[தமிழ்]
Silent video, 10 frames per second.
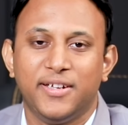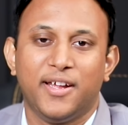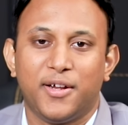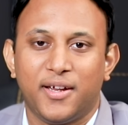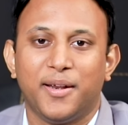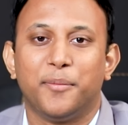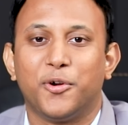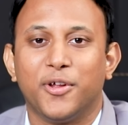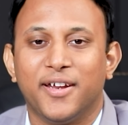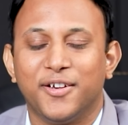இதுதான்
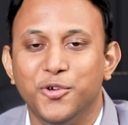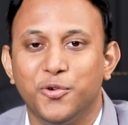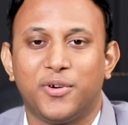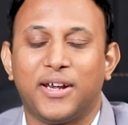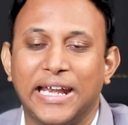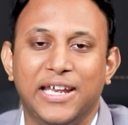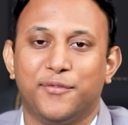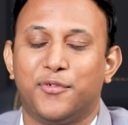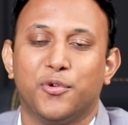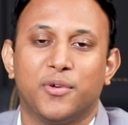நம்மளோட நியூ
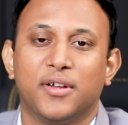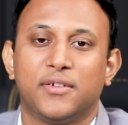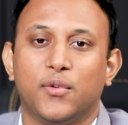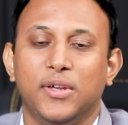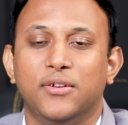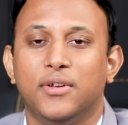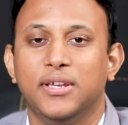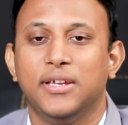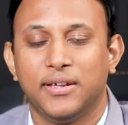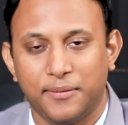ட்ரேடிங் ஃப்ளோர் ஸோ இது
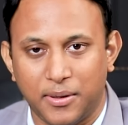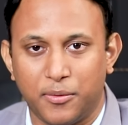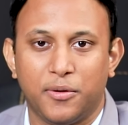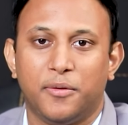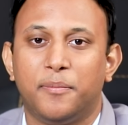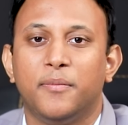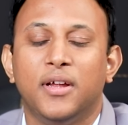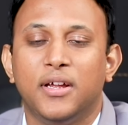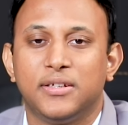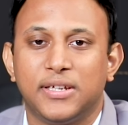வந்து நம்ம
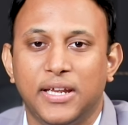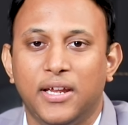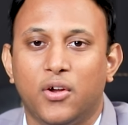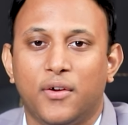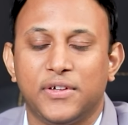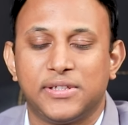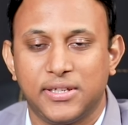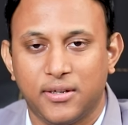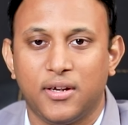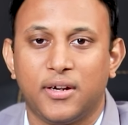சென்னை ஆஃபீஸ்
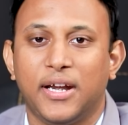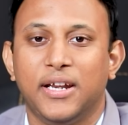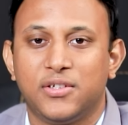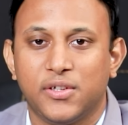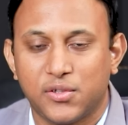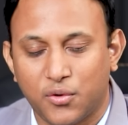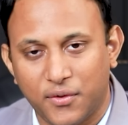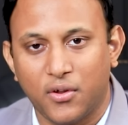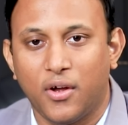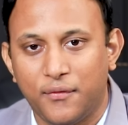ட்ரேட்
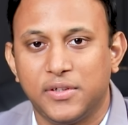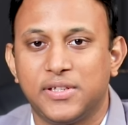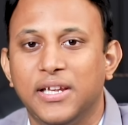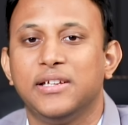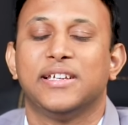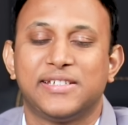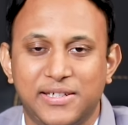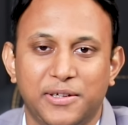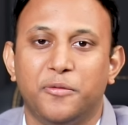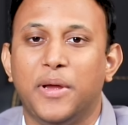அச்சீவ்ஸோட ஆஃபீஸில்
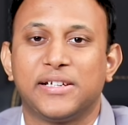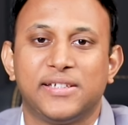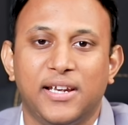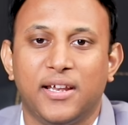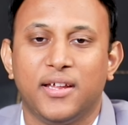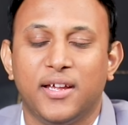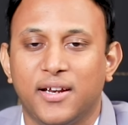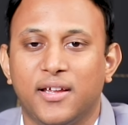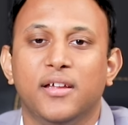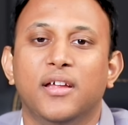ஜஸ்ட்டு பேக் சைடில் தான்
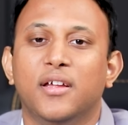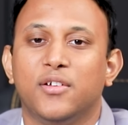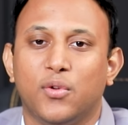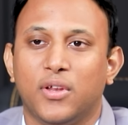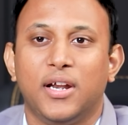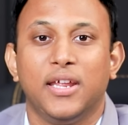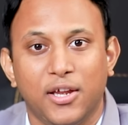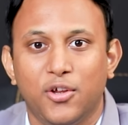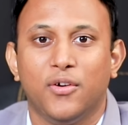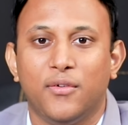இருக்குது ஸோ அதனால்
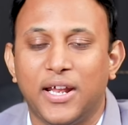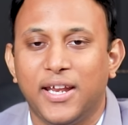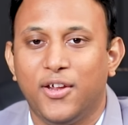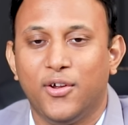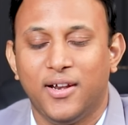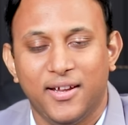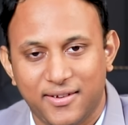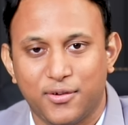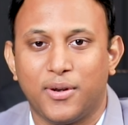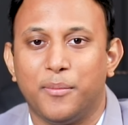எங்கேயோ வேறு எங்கேயோ இல்லை
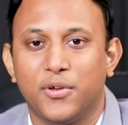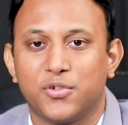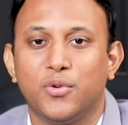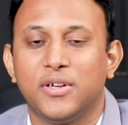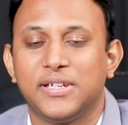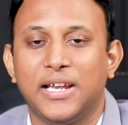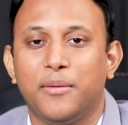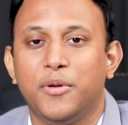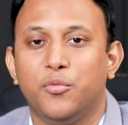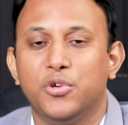ஸோ நம்ம ஸ்டூடெண்ட்ஸ்
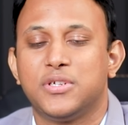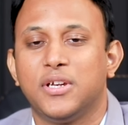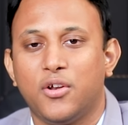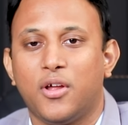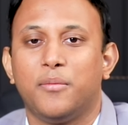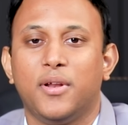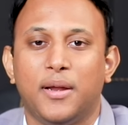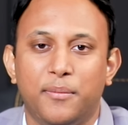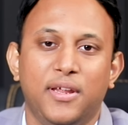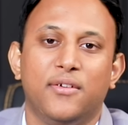எல்லாருமே முடிச்சுட்டு
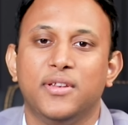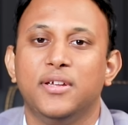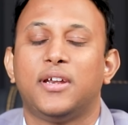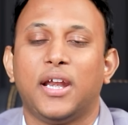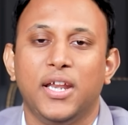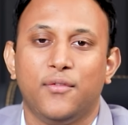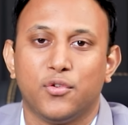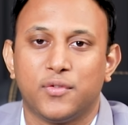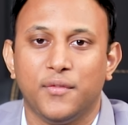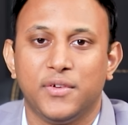நார்மலாக அப்படியே வந்து ட்ரேடிங்
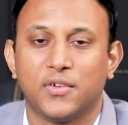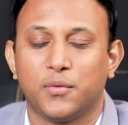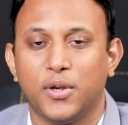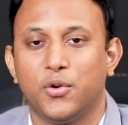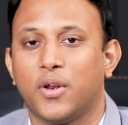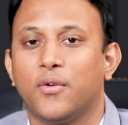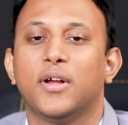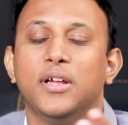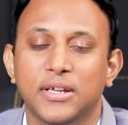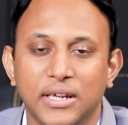ஃப்ளோர் சர்வீசஸ்
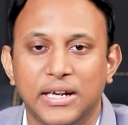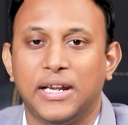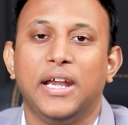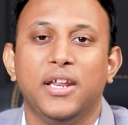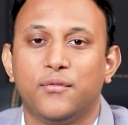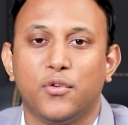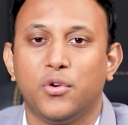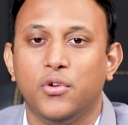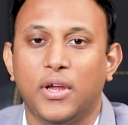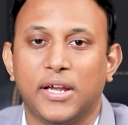வேணுன்றவங்க ட்ரேடிங்
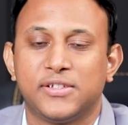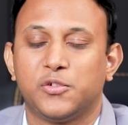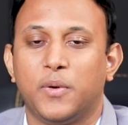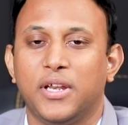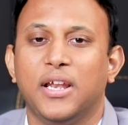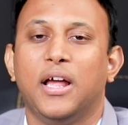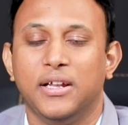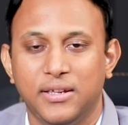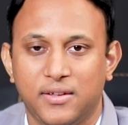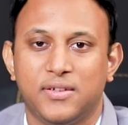ஃப்ளோரையும் ஆக்சஸ் பண்ணிக்கலாம்
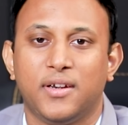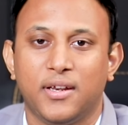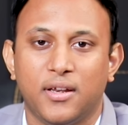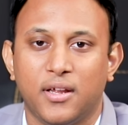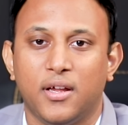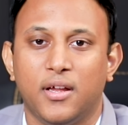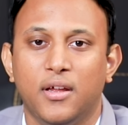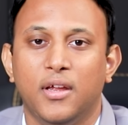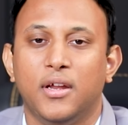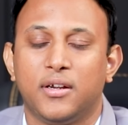அதுக்கு சர்டன்
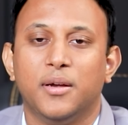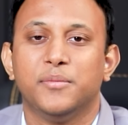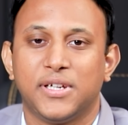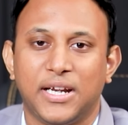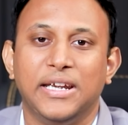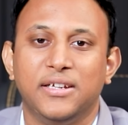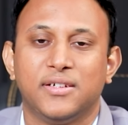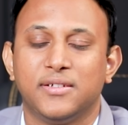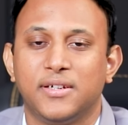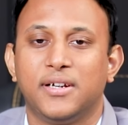டேர்ம்ஸ் அண்ட்
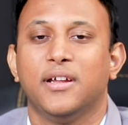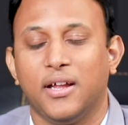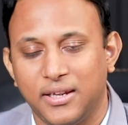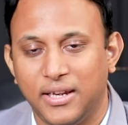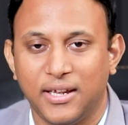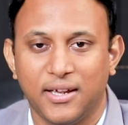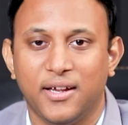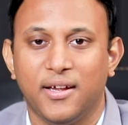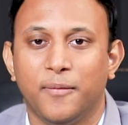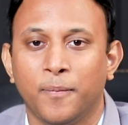கண்டிஷன்ஸ் இருக்குது அது
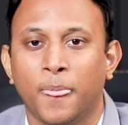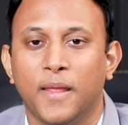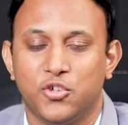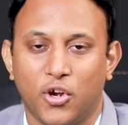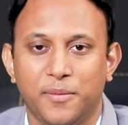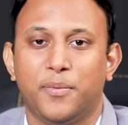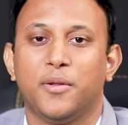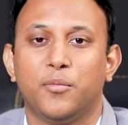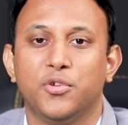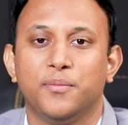நீங்கள் ஜாயின்
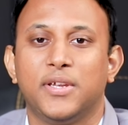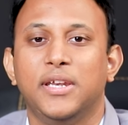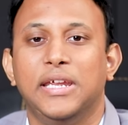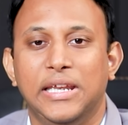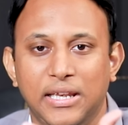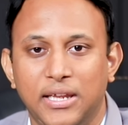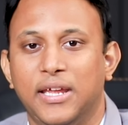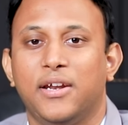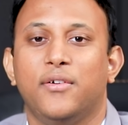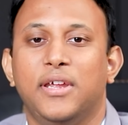பண்ணும்போதும் சரி இல்லை
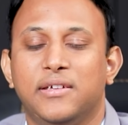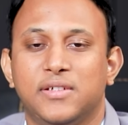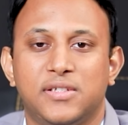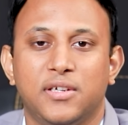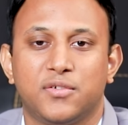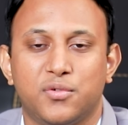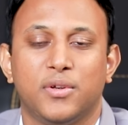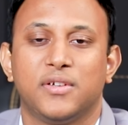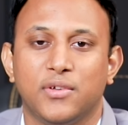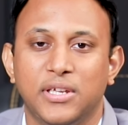ஏற்கனவே எக்ஸிஸ்டிங்
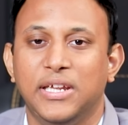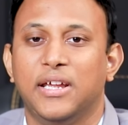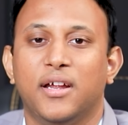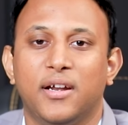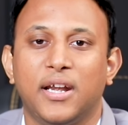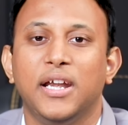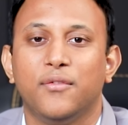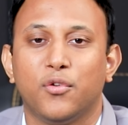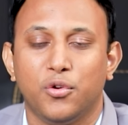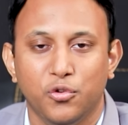ஸ்டூடெண்ட்ஸ் வந்து நீங்கள்
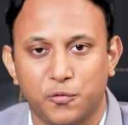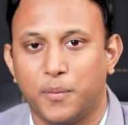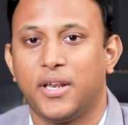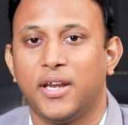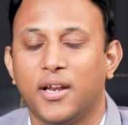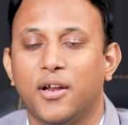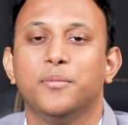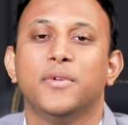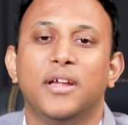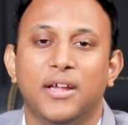ட்ரேடிங் ஃப்ளோர் யூஸ்
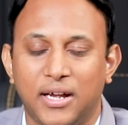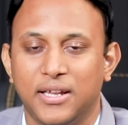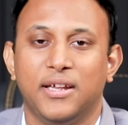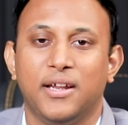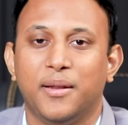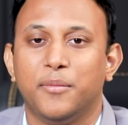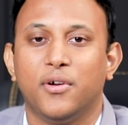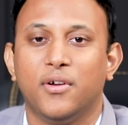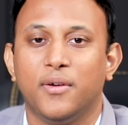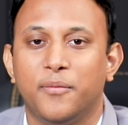பண்ணுறீங்கனாலும் அதை நம்ம
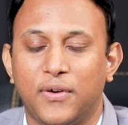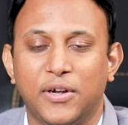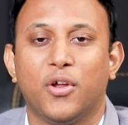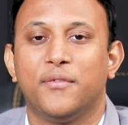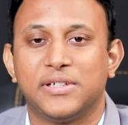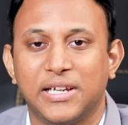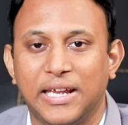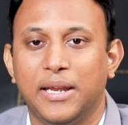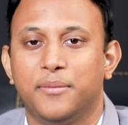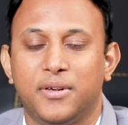ஃப்ரண்ட்
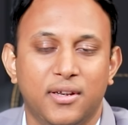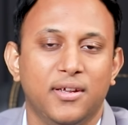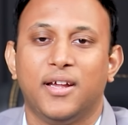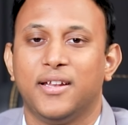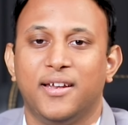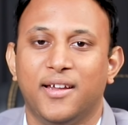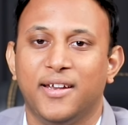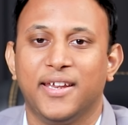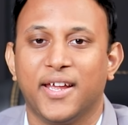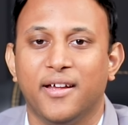ஆஃபீஸில் கேட்டுட்டு அதை
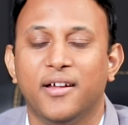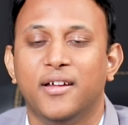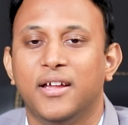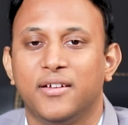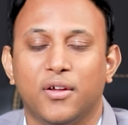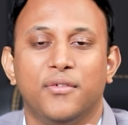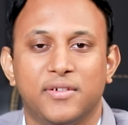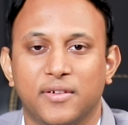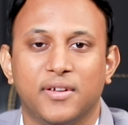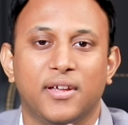நீங்கள்
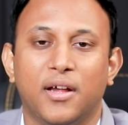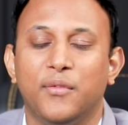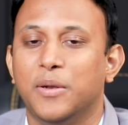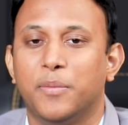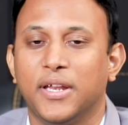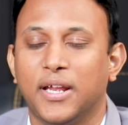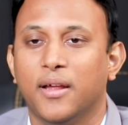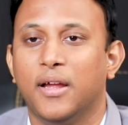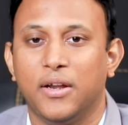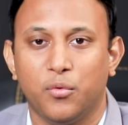சர்வீசஸை அவைல்
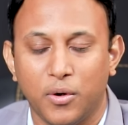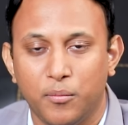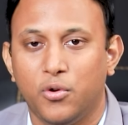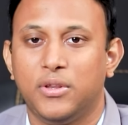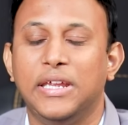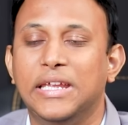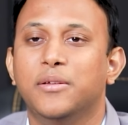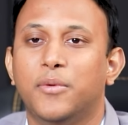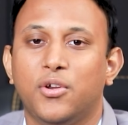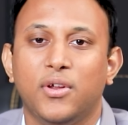பண்ணிக்கலாம் அண்ட் ஒன் மோர் திங்
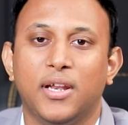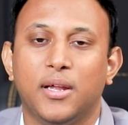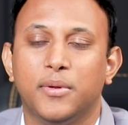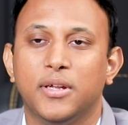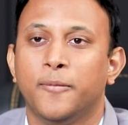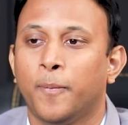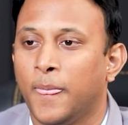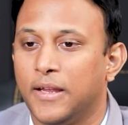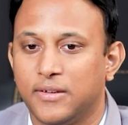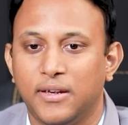இது மட்டும் இல்லாமல்
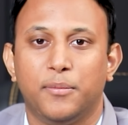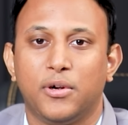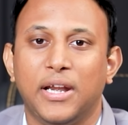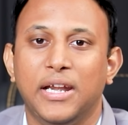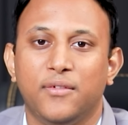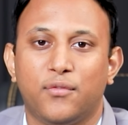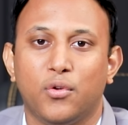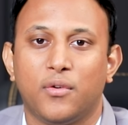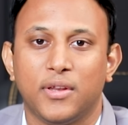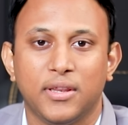சார் இப்போ ட்ரேடிங்
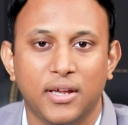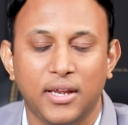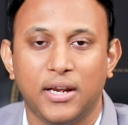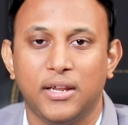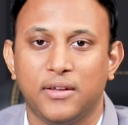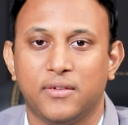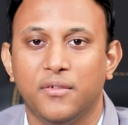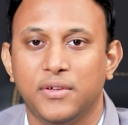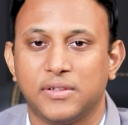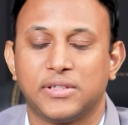ஃப்ளோர் வந்தால் எங்களுக்கு
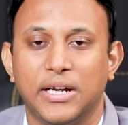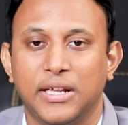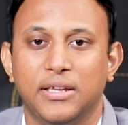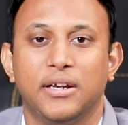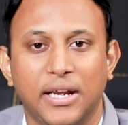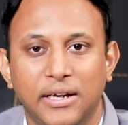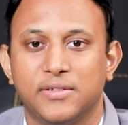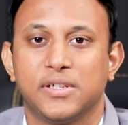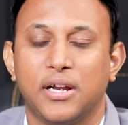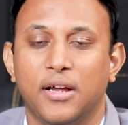சர்வீசஸ் கிடைக்குது
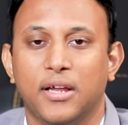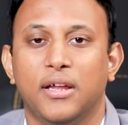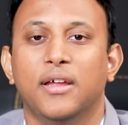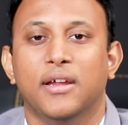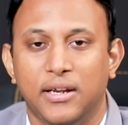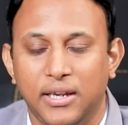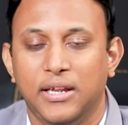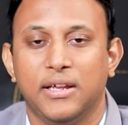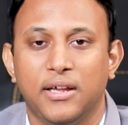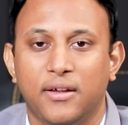ட்ரைனர்ஸ் இருக்காங்க
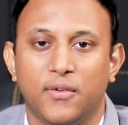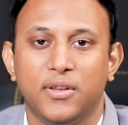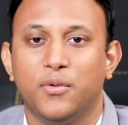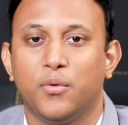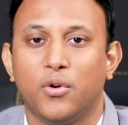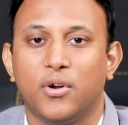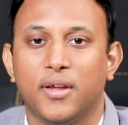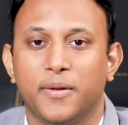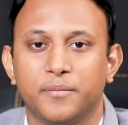நீங்கள் வந்து உங்களோட